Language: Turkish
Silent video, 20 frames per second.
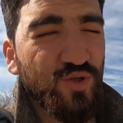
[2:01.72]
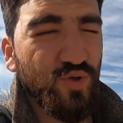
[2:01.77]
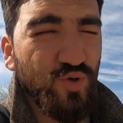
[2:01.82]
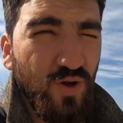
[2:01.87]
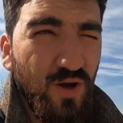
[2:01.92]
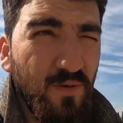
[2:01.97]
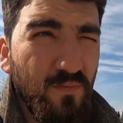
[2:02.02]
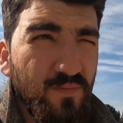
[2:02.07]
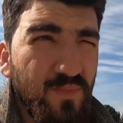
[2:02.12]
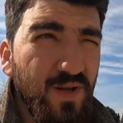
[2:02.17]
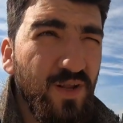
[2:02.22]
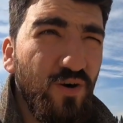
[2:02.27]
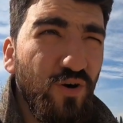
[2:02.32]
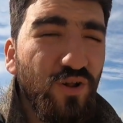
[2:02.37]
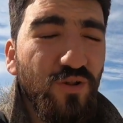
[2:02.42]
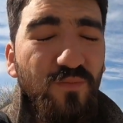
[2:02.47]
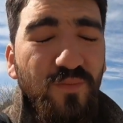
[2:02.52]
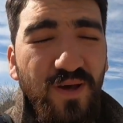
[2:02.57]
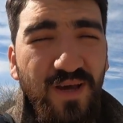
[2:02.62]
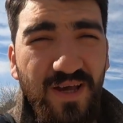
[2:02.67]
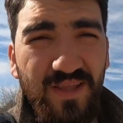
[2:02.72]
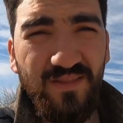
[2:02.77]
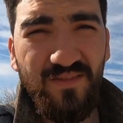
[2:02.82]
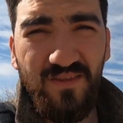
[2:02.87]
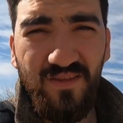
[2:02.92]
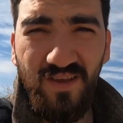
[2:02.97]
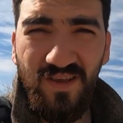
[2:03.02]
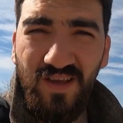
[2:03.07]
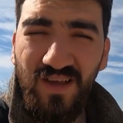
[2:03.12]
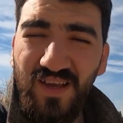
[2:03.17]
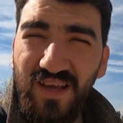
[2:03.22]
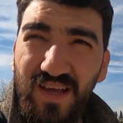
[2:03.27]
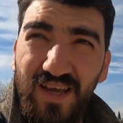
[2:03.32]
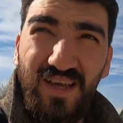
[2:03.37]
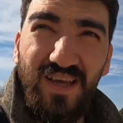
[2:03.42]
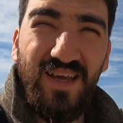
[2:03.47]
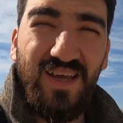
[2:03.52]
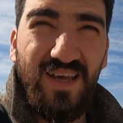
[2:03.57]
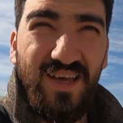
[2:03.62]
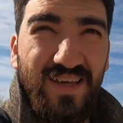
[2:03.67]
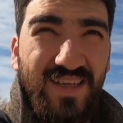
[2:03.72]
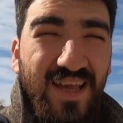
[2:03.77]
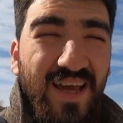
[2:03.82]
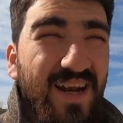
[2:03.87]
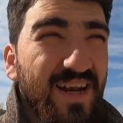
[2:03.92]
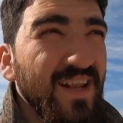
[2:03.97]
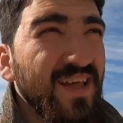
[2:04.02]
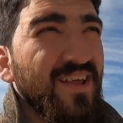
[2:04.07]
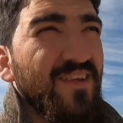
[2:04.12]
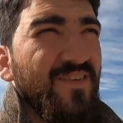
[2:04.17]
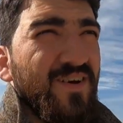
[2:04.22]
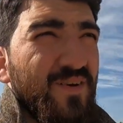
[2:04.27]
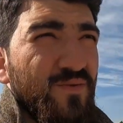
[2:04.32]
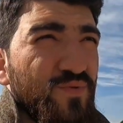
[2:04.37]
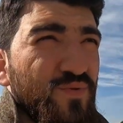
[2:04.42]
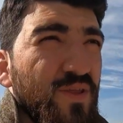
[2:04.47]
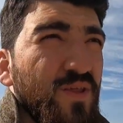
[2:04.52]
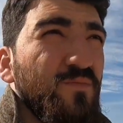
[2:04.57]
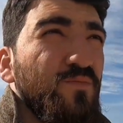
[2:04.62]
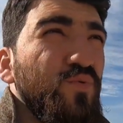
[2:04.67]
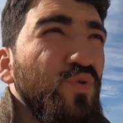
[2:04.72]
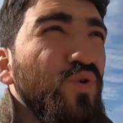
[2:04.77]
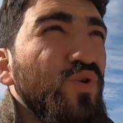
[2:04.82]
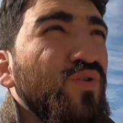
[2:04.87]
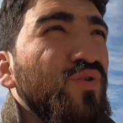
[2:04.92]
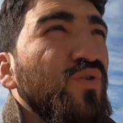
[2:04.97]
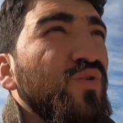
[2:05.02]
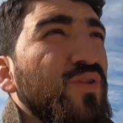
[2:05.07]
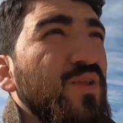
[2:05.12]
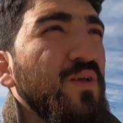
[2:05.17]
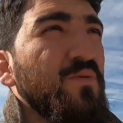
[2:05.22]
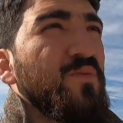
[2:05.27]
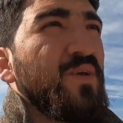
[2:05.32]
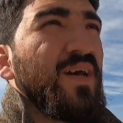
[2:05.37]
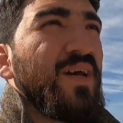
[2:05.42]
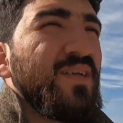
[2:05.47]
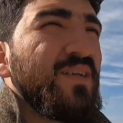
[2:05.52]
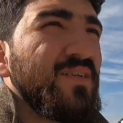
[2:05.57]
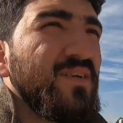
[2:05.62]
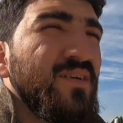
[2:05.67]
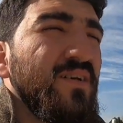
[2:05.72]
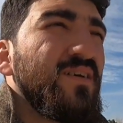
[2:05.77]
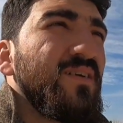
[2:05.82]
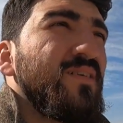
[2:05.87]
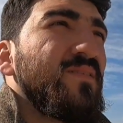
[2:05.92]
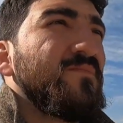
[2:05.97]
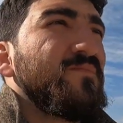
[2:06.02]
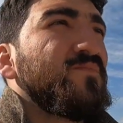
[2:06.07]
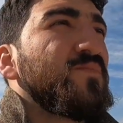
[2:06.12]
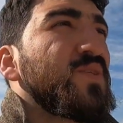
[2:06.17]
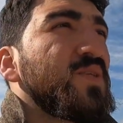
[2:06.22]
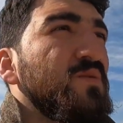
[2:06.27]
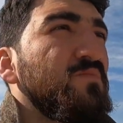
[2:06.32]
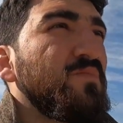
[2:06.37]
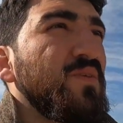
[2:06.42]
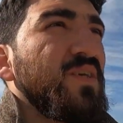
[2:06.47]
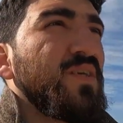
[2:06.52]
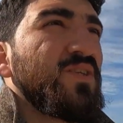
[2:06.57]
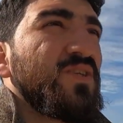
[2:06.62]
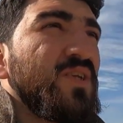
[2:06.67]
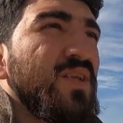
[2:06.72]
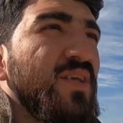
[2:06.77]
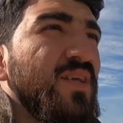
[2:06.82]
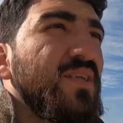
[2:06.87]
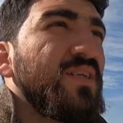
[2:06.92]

şu an bile olmayan e, yerler var burada. Büyüklükte bir yer. Şimdi içine